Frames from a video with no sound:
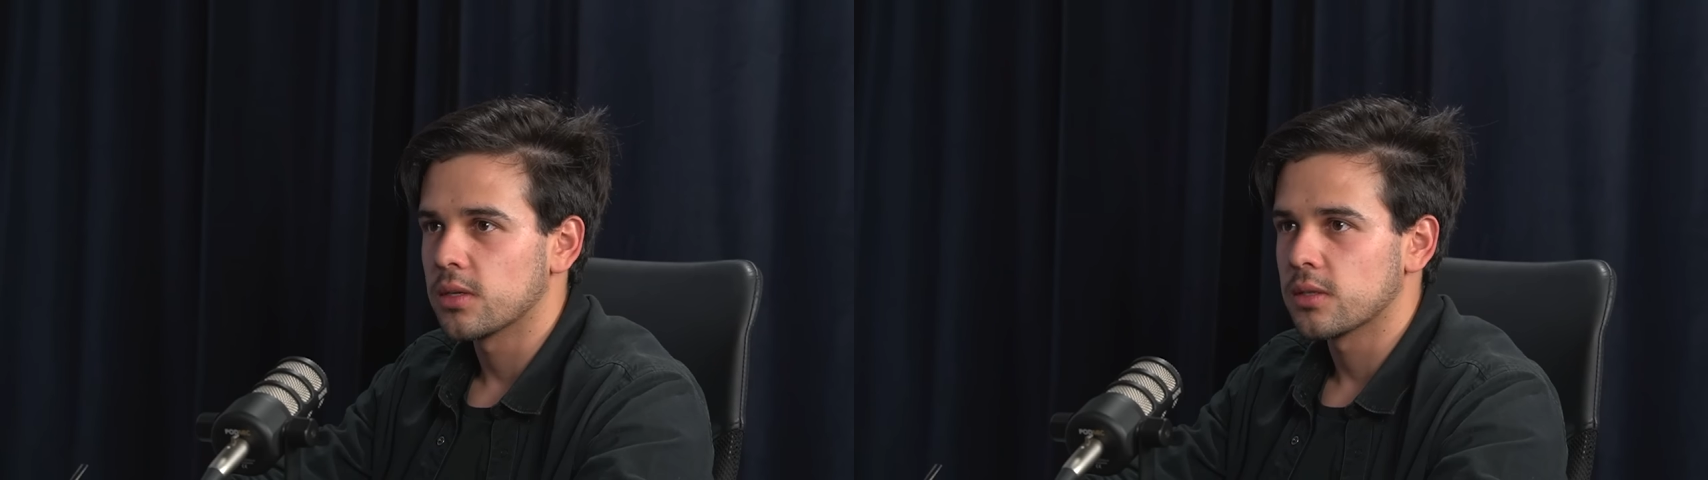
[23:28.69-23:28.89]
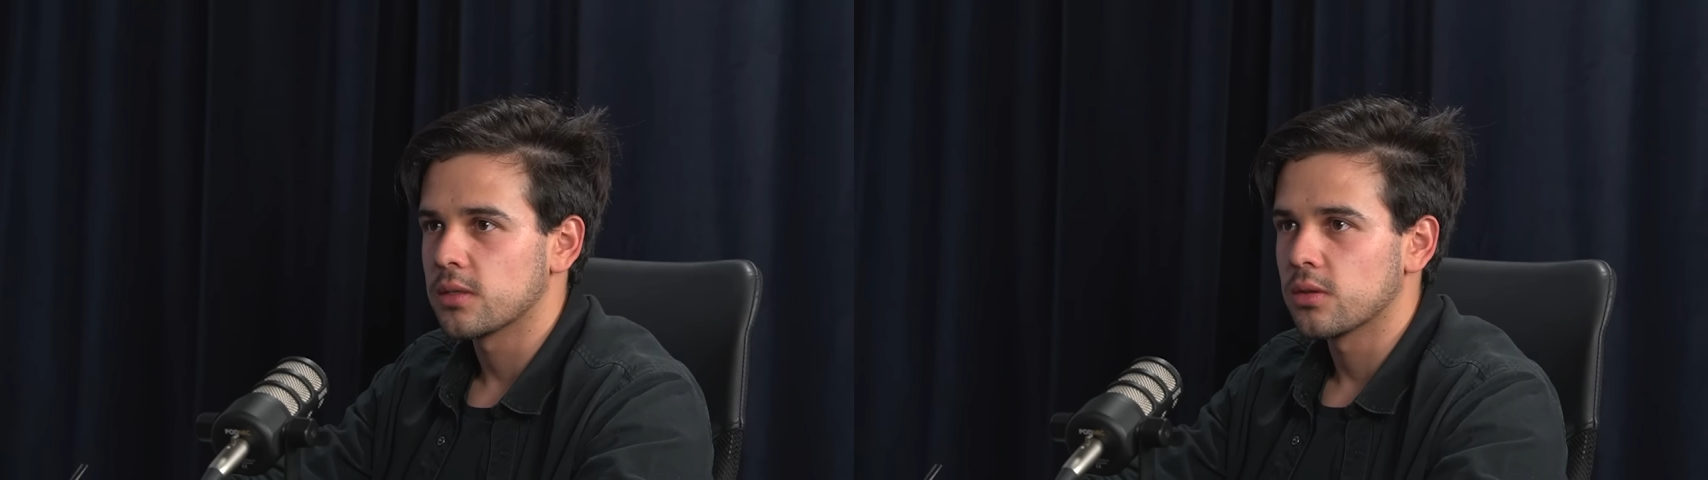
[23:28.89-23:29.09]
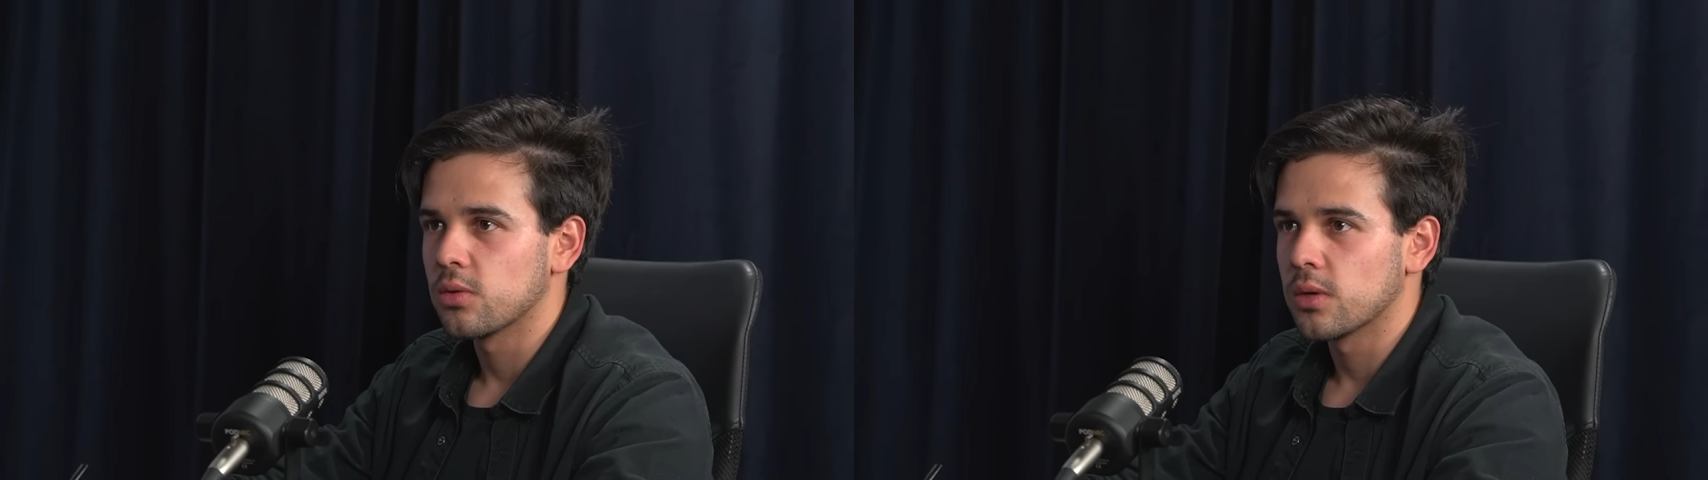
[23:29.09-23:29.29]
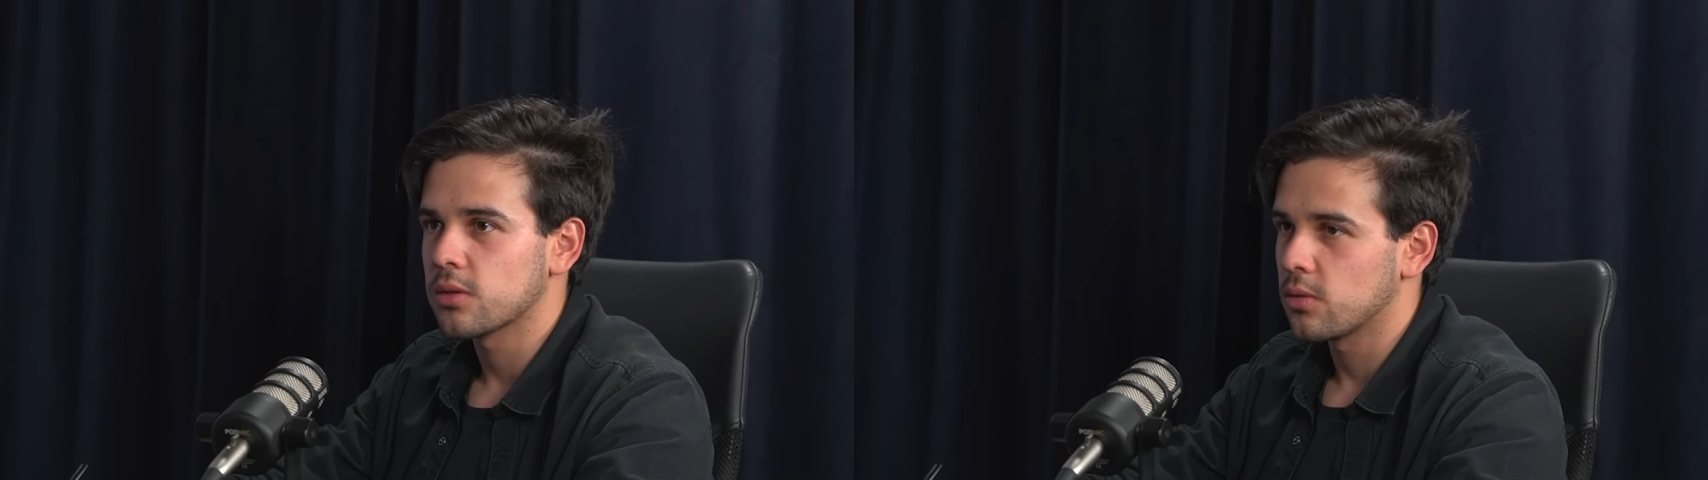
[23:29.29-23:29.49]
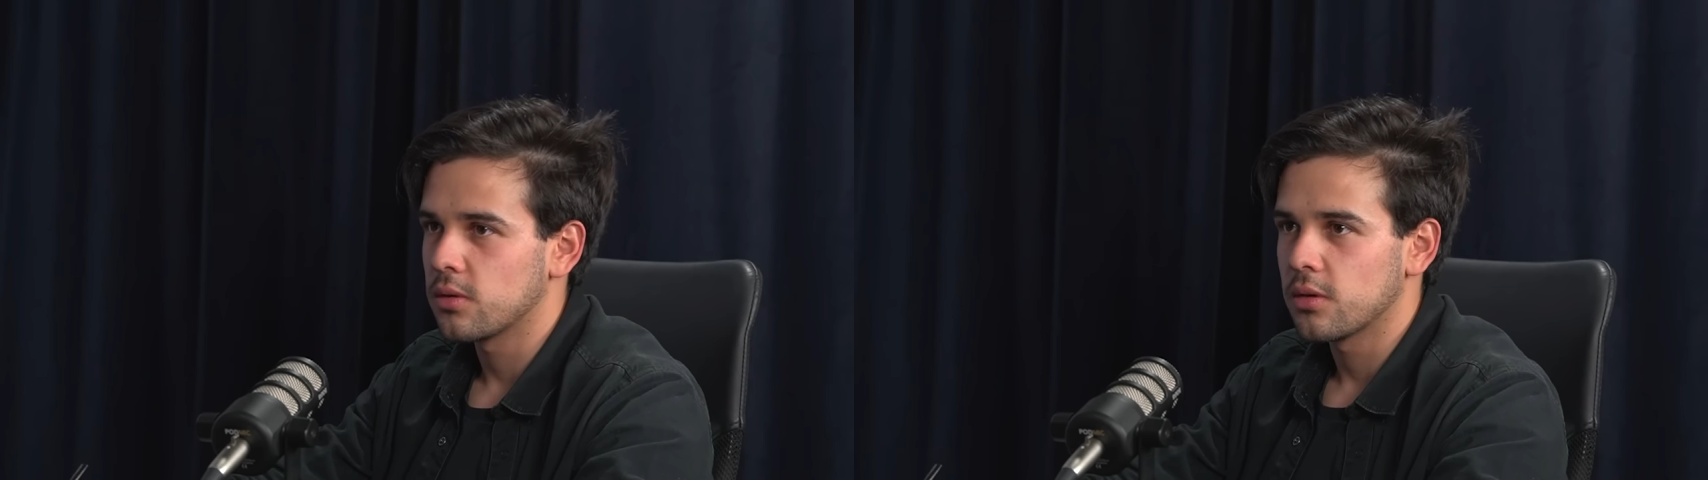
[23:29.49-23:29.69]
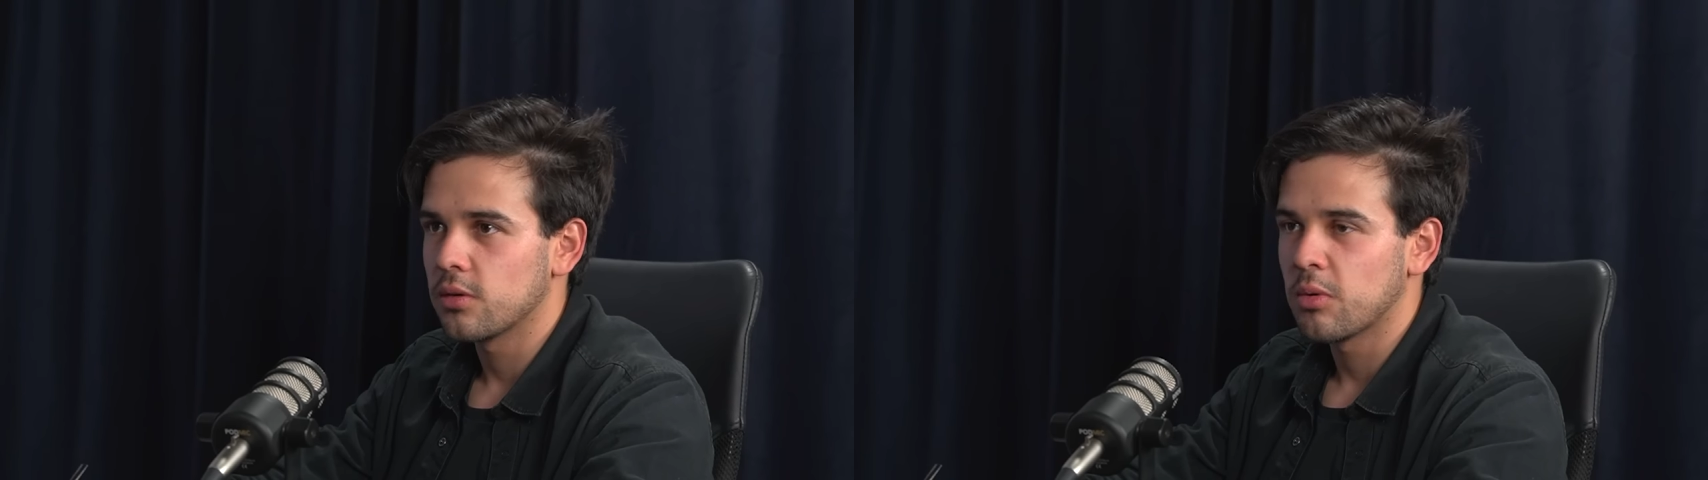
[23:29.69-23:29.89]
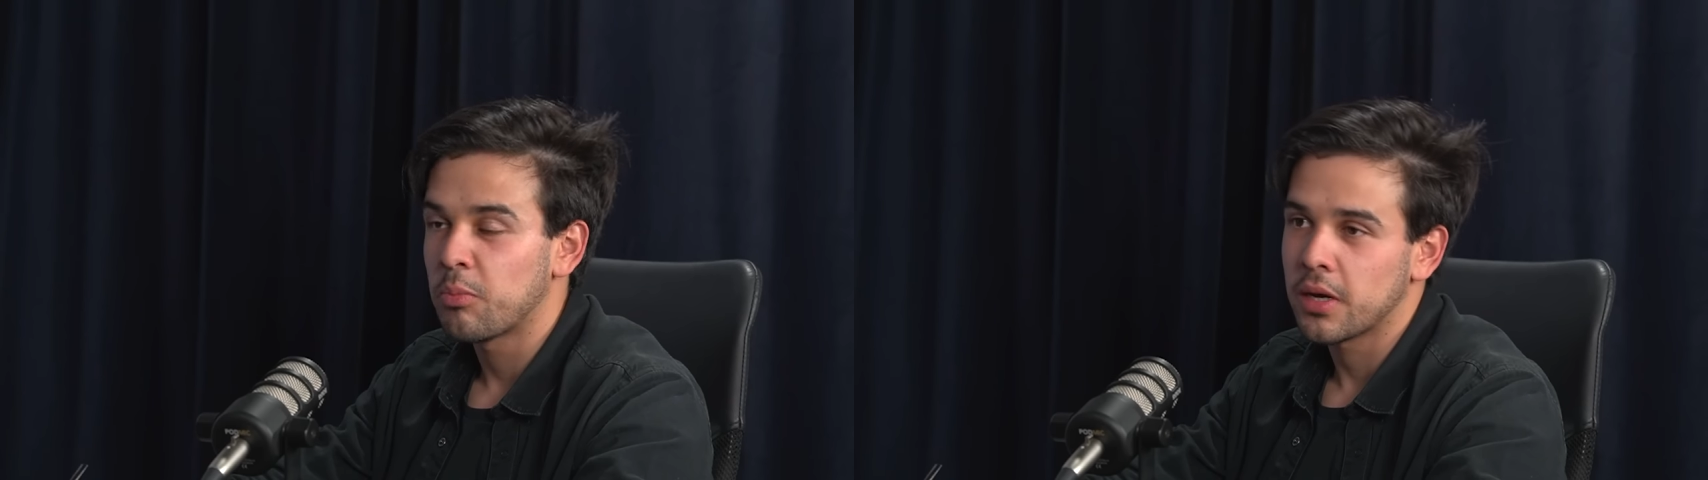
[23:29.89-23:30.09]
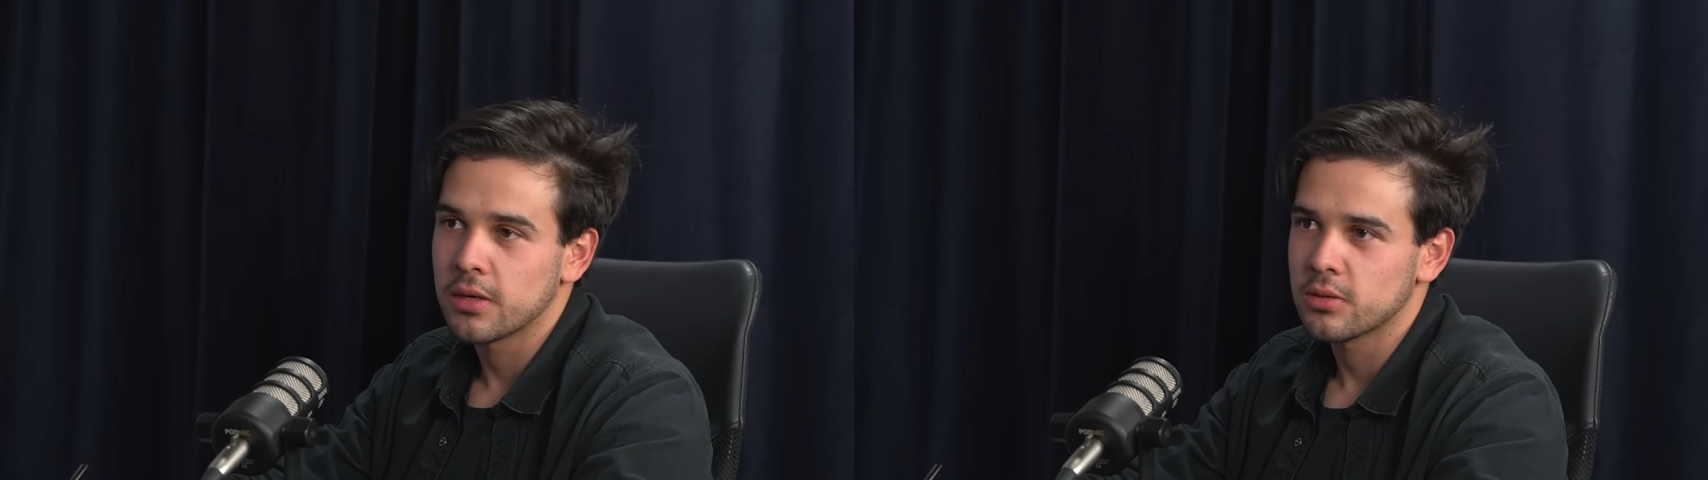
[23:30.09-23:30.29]
necesito esto, oye, no me
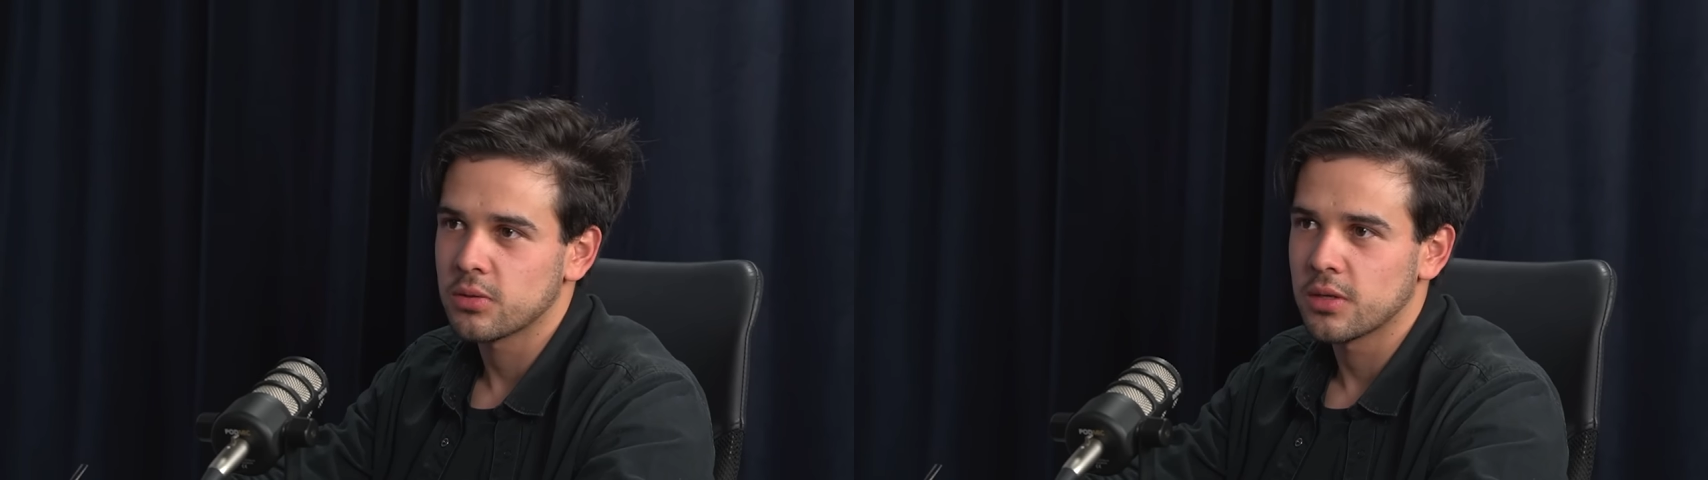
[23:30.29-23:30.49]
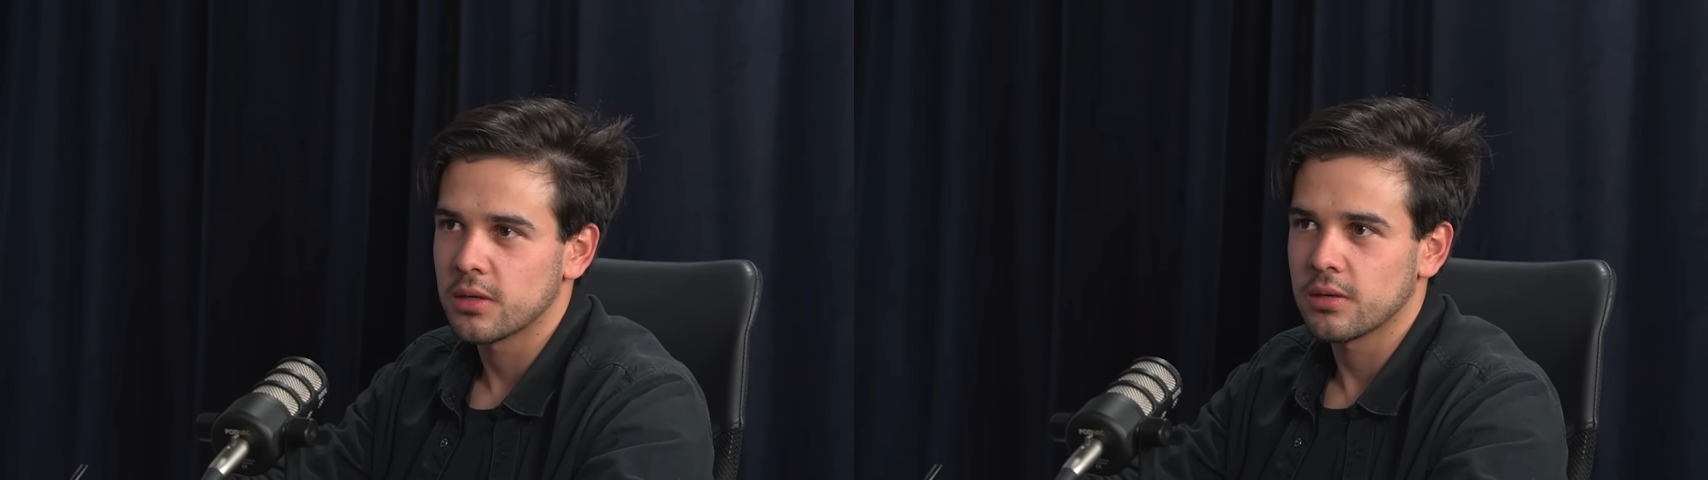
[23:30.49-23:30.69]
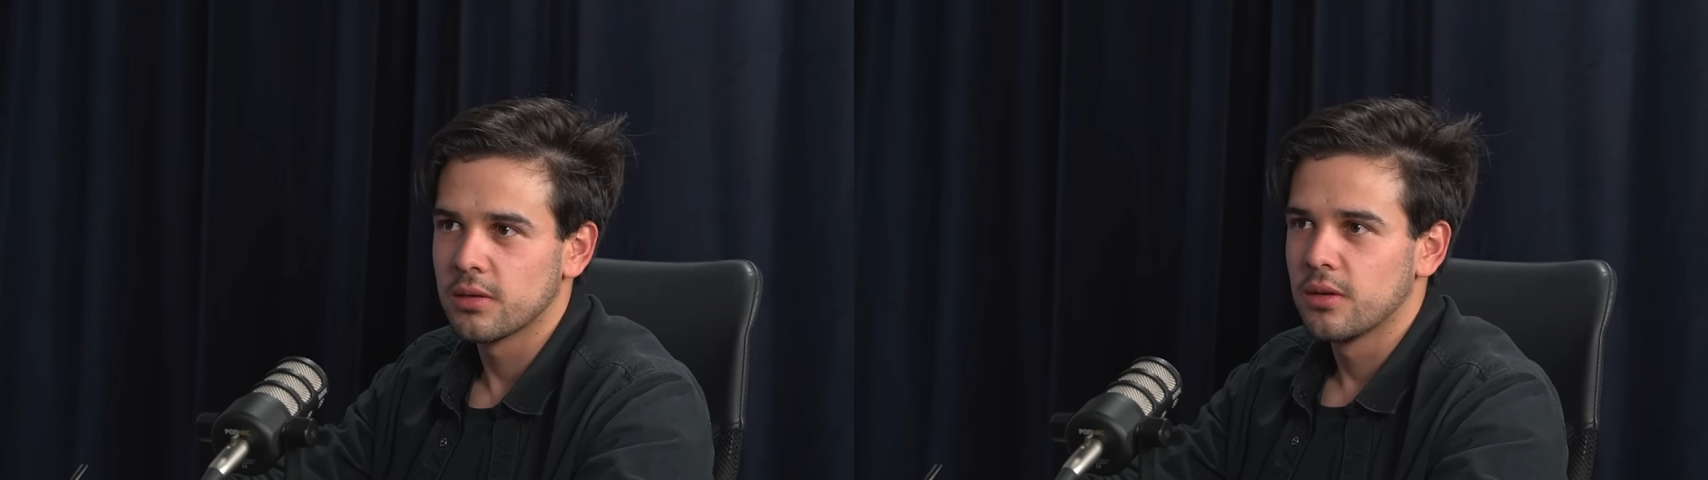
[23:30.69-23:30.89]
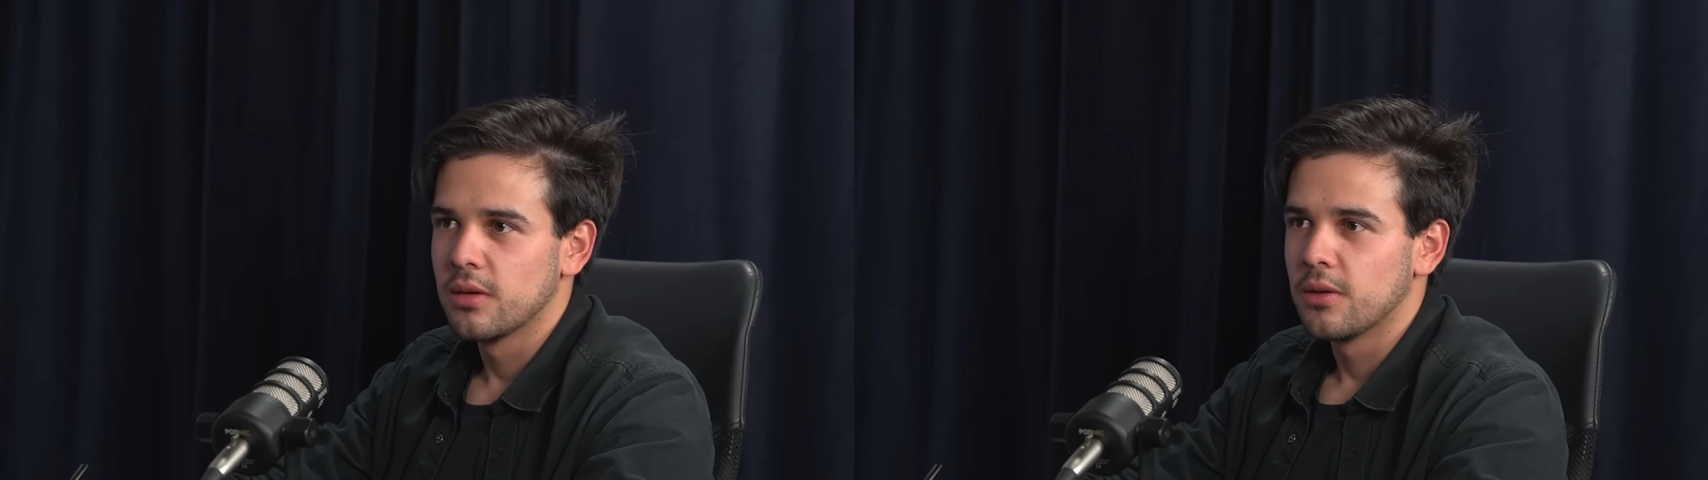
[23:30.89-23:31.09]
pegues, oye.